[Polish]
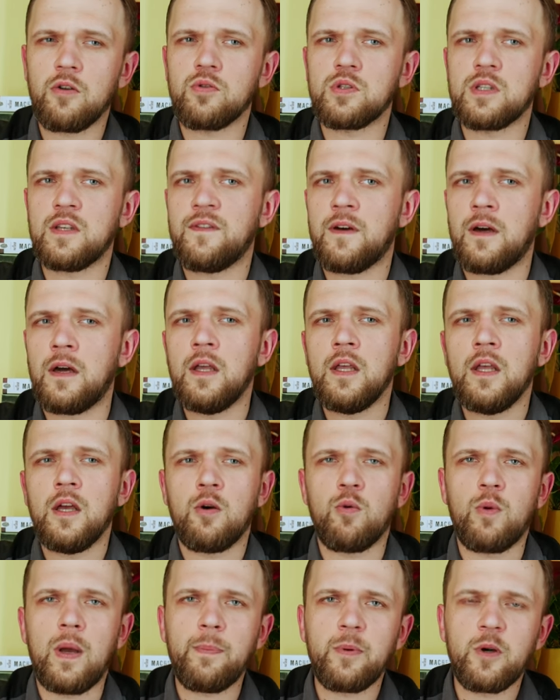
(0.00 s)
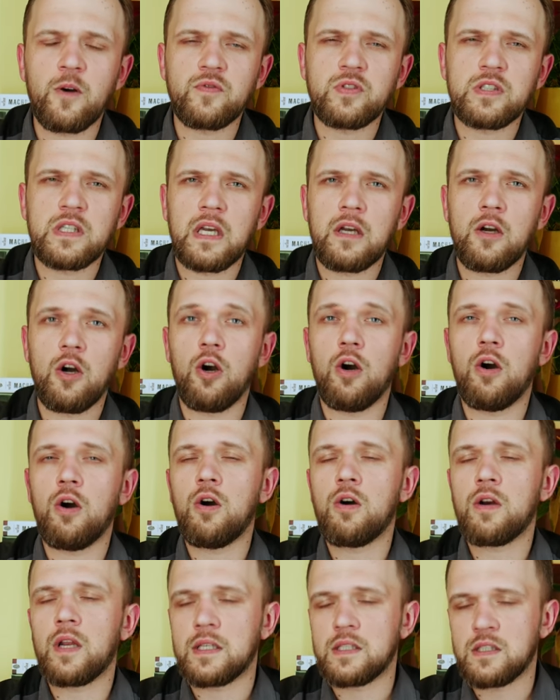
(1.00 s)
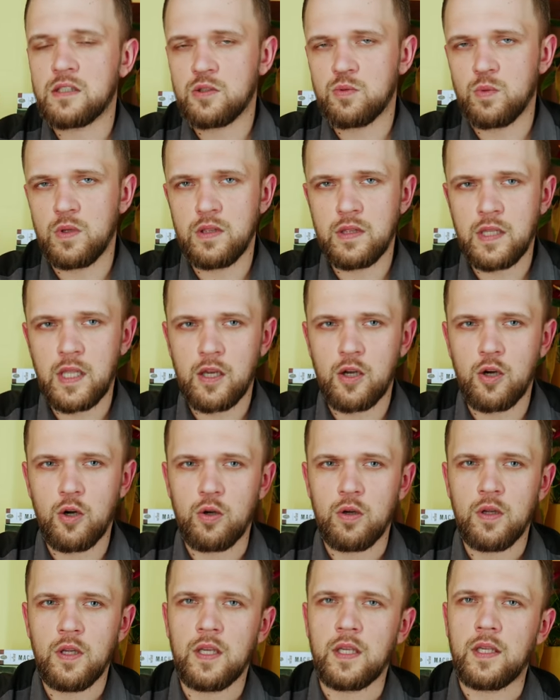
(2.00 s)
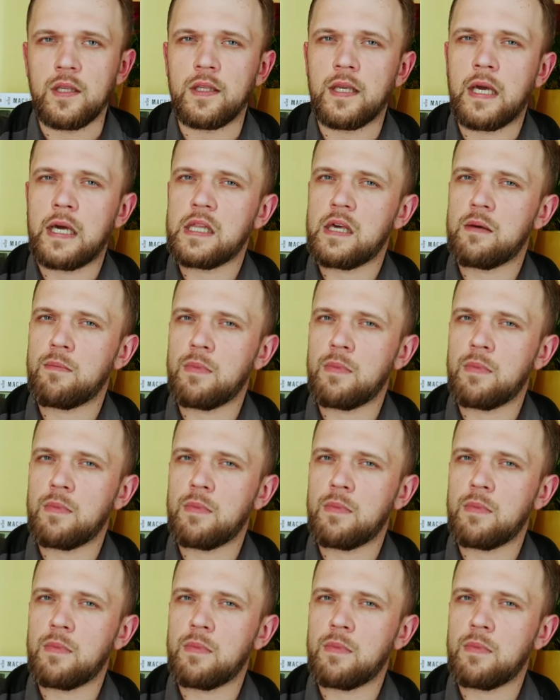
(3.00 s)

Józefa Łebkowskiego oraz słynnego Jana